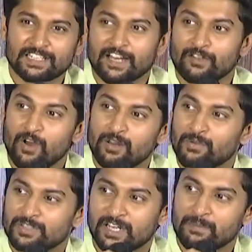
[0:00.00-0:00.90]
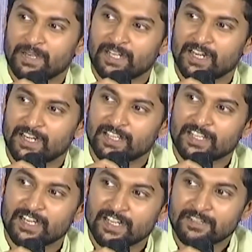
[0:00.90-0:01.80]
దానికి వాల్ పోస్టర్ అని పెట్టాలని
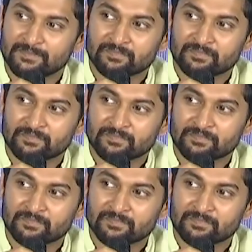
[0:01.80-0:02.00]
ఎందుకంటే